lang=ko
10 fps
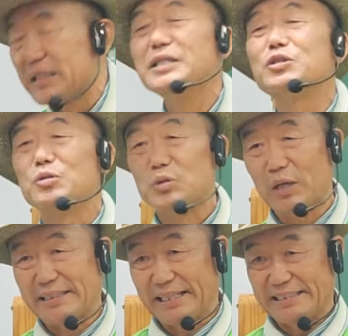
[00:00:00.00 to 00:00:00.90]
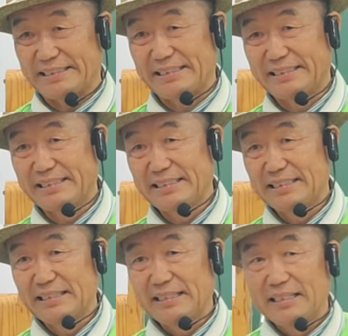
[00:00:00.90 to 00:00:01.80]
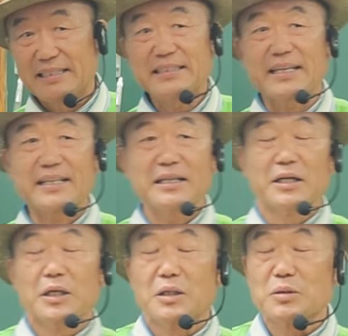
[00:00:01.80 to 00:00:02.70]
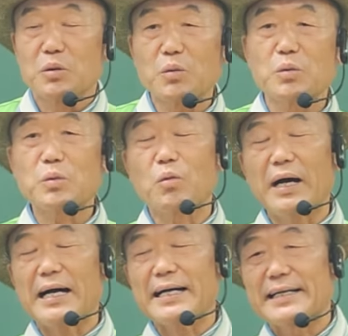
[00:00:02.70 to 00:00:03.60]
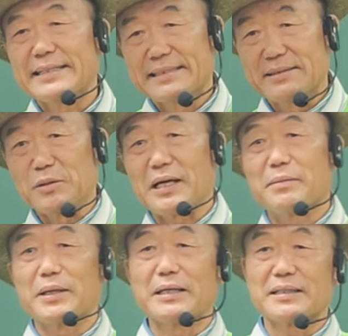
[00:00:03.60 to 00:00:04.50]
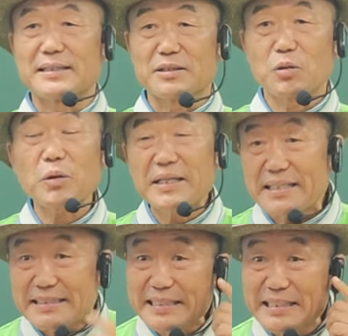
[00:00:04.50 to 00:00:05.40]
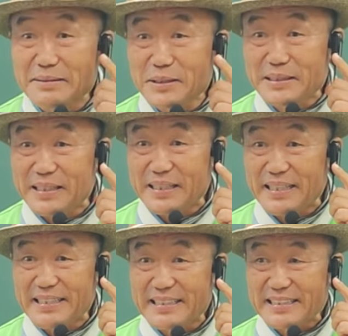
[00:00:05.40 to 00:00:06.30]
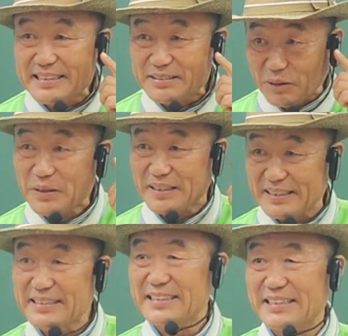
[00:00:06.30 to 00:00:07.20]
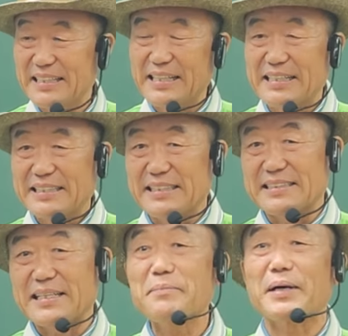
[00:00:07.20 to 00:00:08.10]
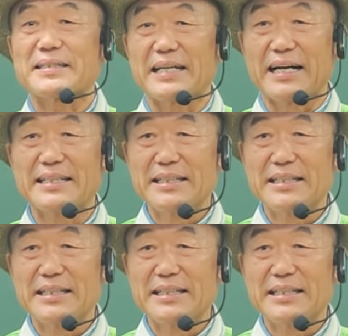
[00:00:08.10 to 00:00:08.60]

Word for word: 중요하다. 근데 이게 손과 그 다음에 소리를 들으면서 소리를 그 삼박자